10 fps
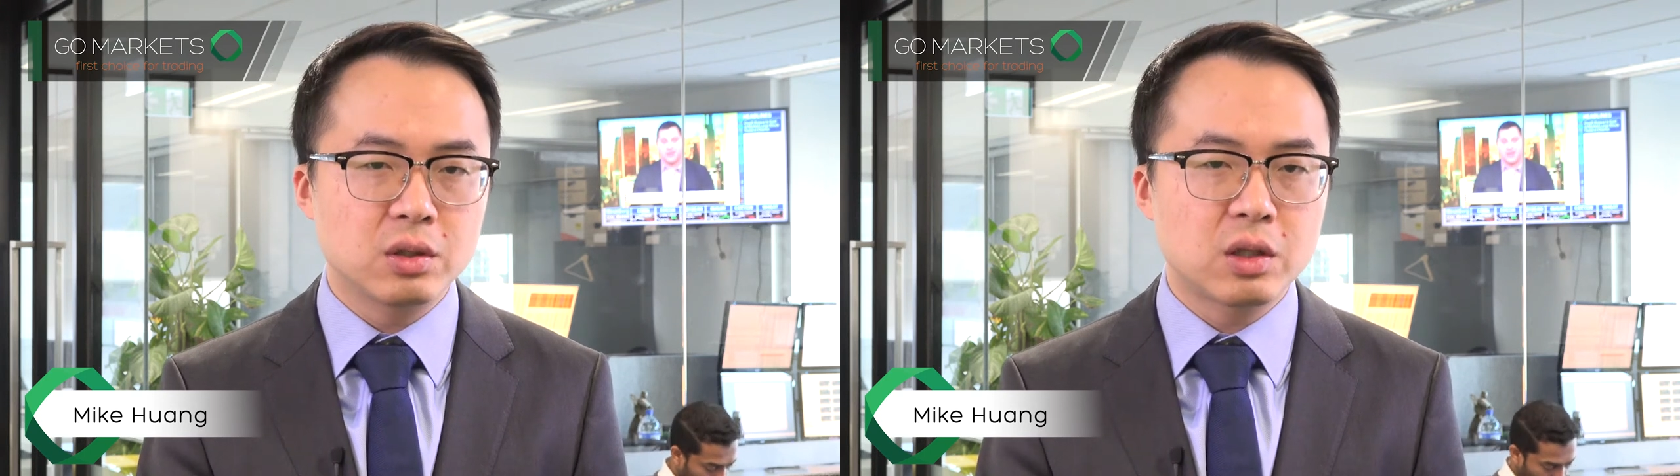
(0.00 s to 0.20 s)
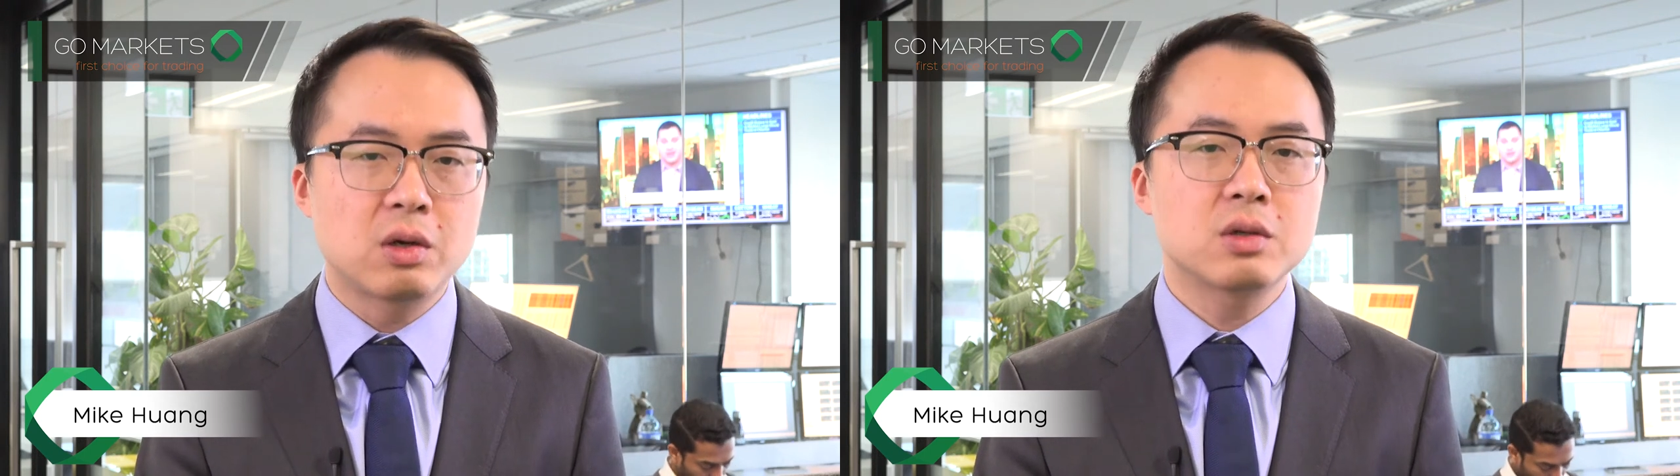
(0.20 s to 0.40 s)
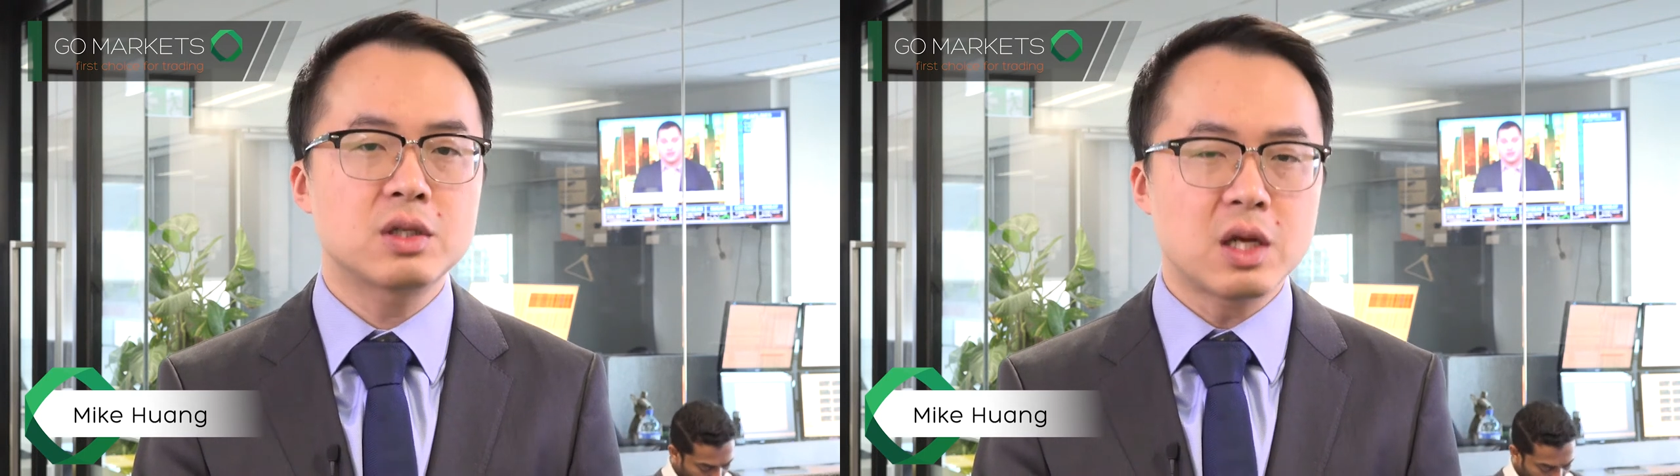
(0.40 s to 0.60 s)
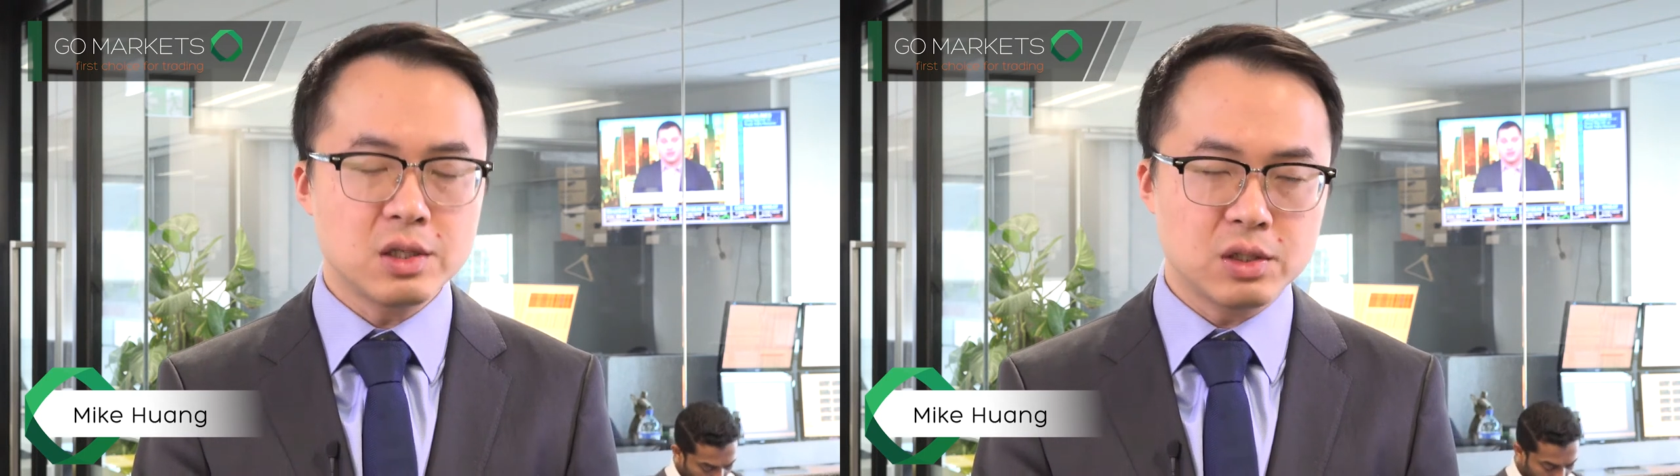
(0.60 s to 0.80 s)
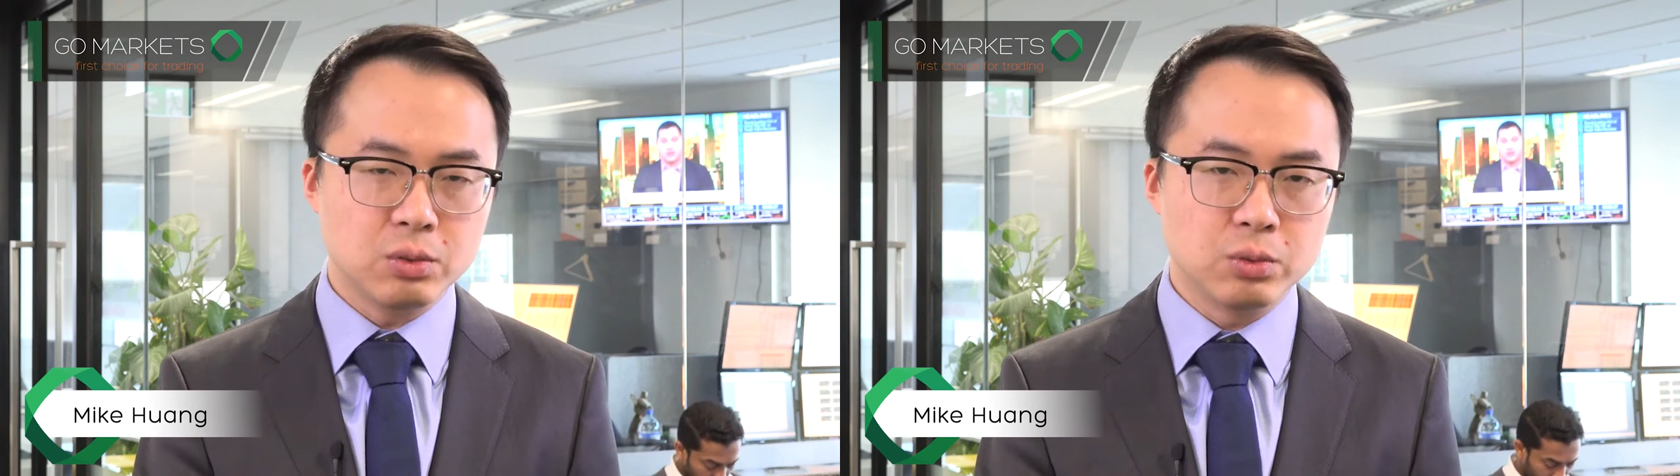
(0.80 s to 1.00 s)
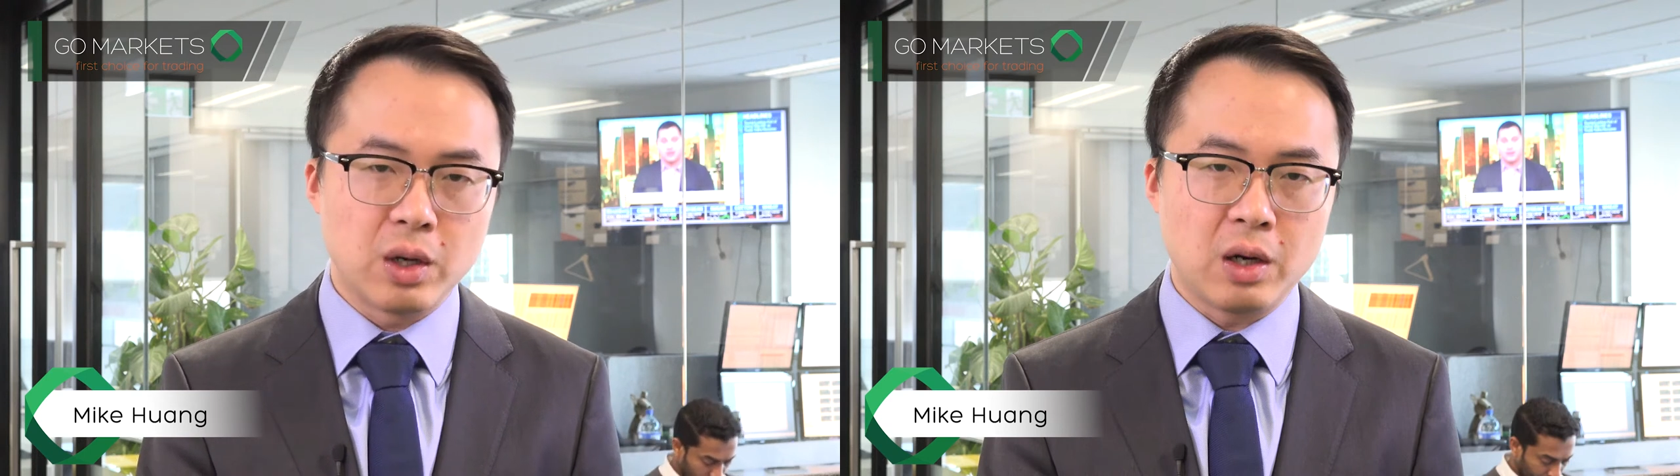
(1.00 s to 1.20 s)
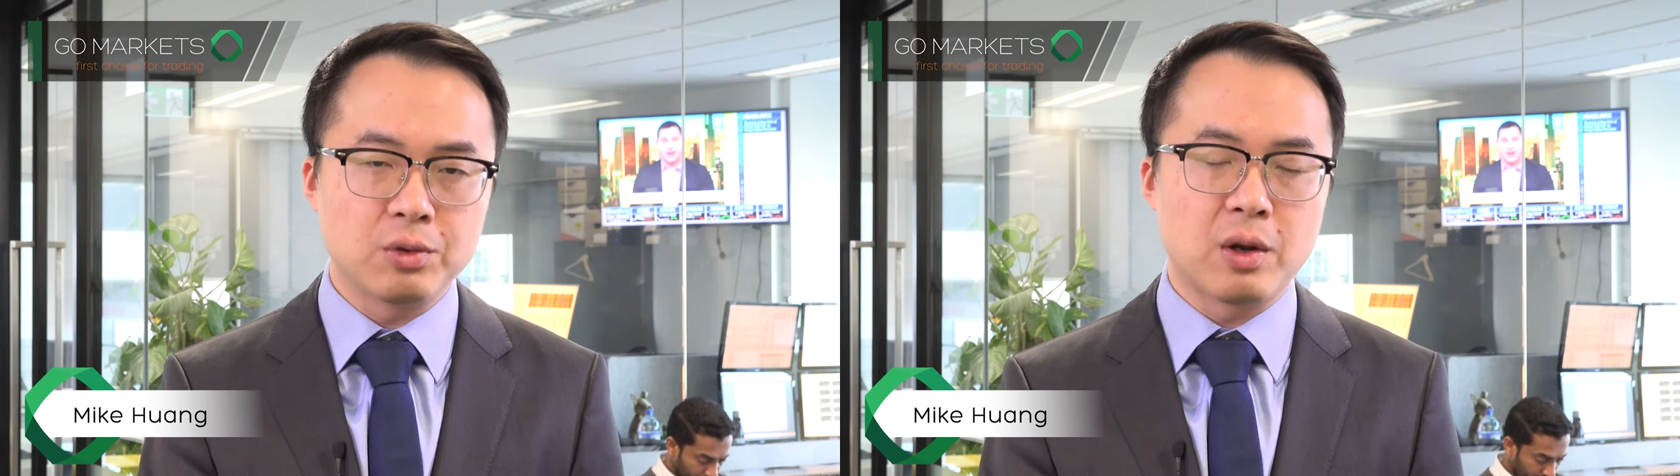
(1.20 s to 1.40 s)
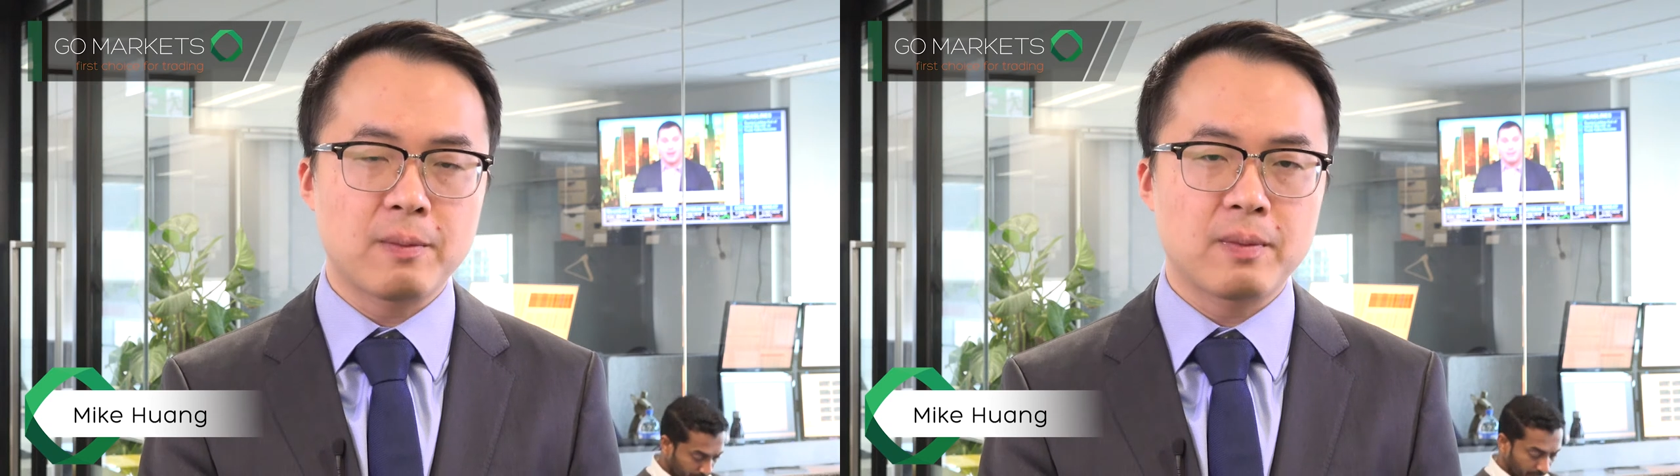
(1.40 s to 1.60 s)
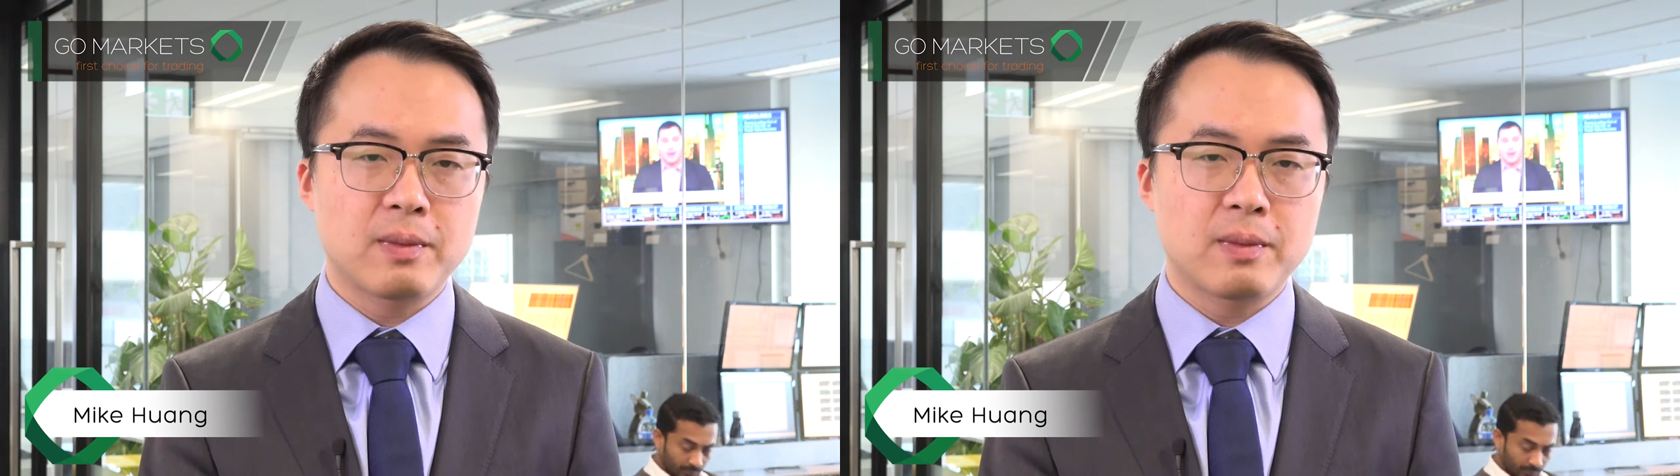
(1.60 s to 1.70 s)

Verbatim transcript: 到三十五澳元。